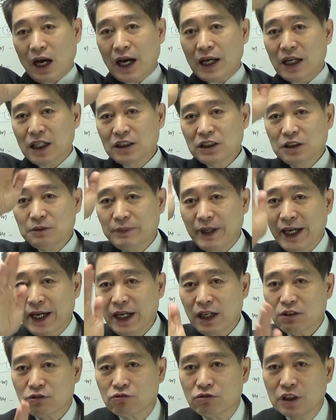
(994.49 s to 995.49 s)

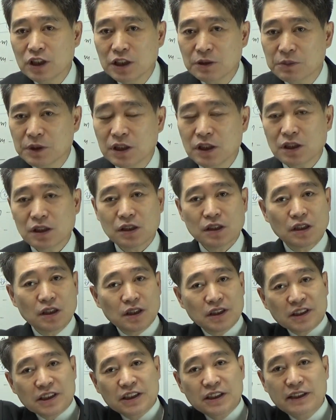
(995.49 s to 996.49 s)
하나님의 울림을
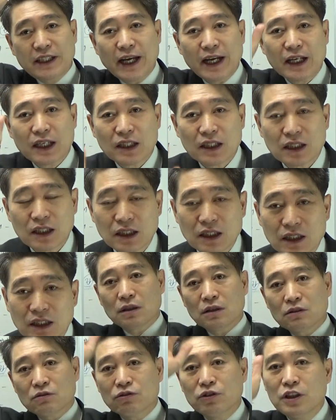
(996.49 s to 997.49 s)
신의
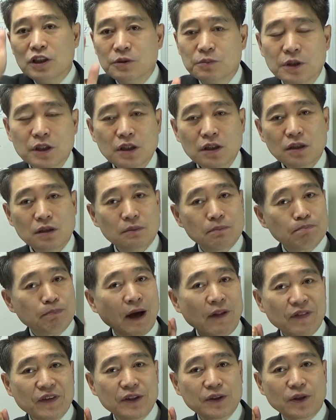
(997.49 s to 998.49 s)
울림을
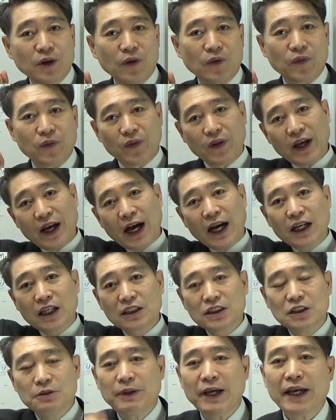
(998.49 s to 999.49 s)
받는 것.
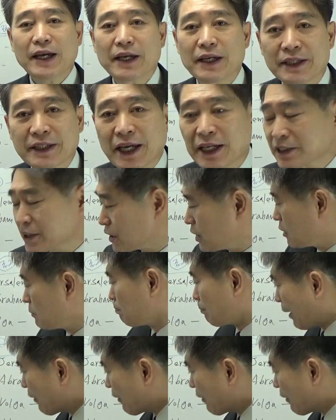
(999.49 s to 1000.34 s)
하나님의 계시를